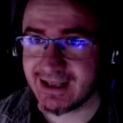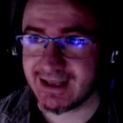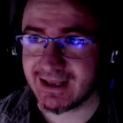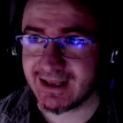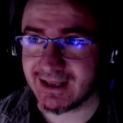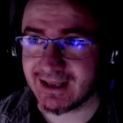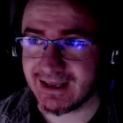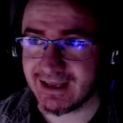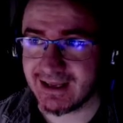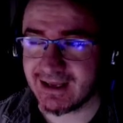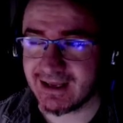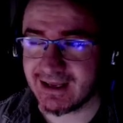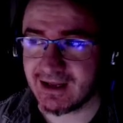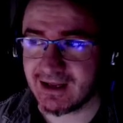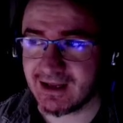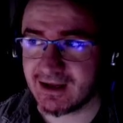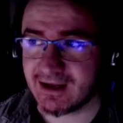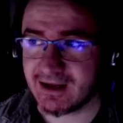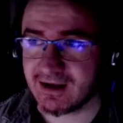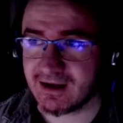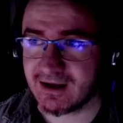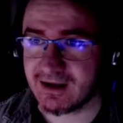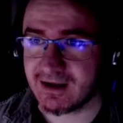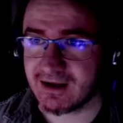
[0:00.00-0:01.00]
y
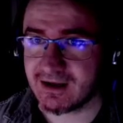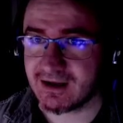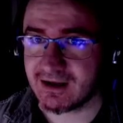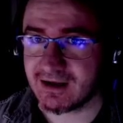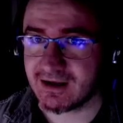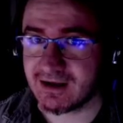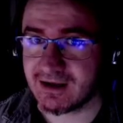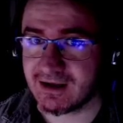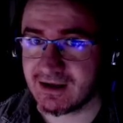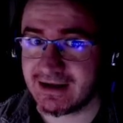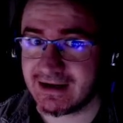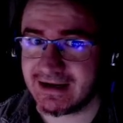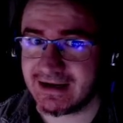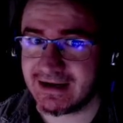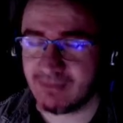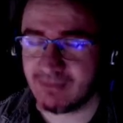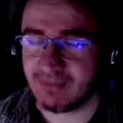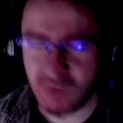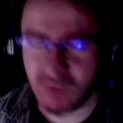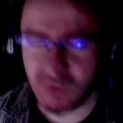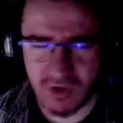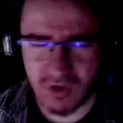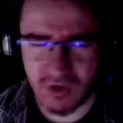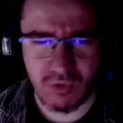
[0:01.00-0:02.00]
el
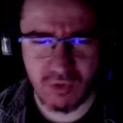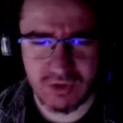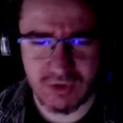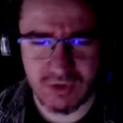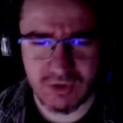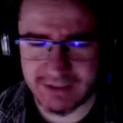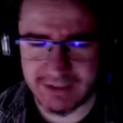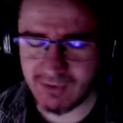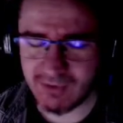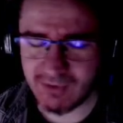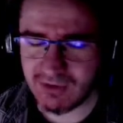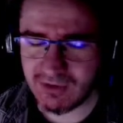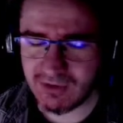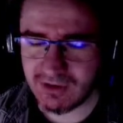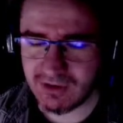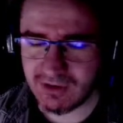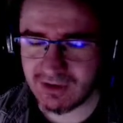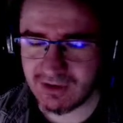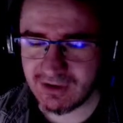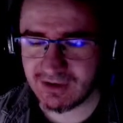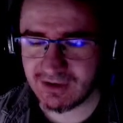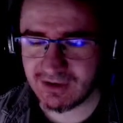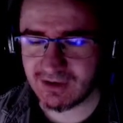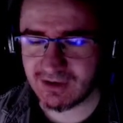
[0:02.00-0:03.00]
mundo último,
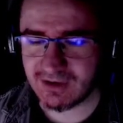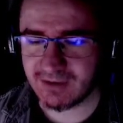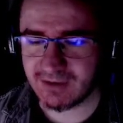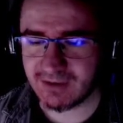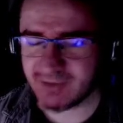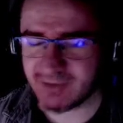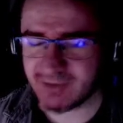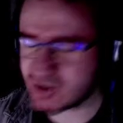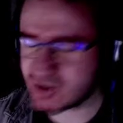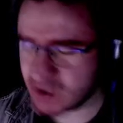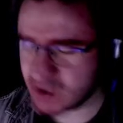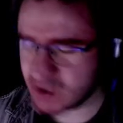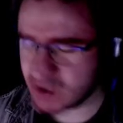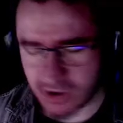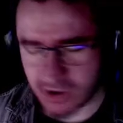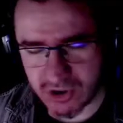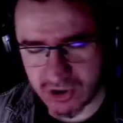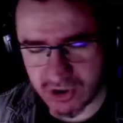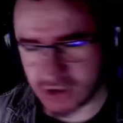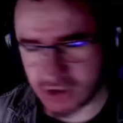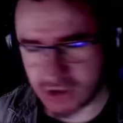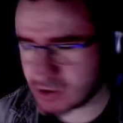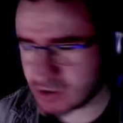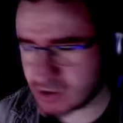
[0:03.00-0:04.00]
pero yo creo
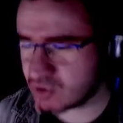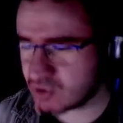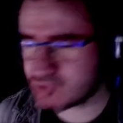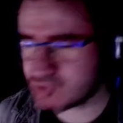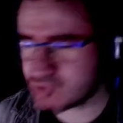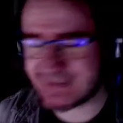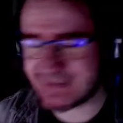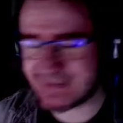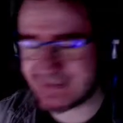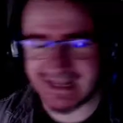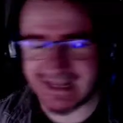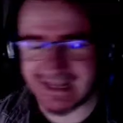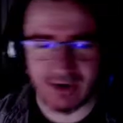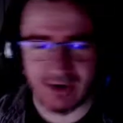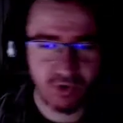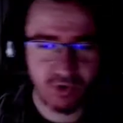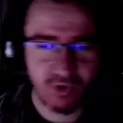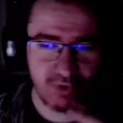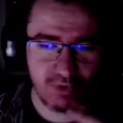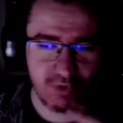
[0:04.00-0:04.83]
que sobre todo el hospital, los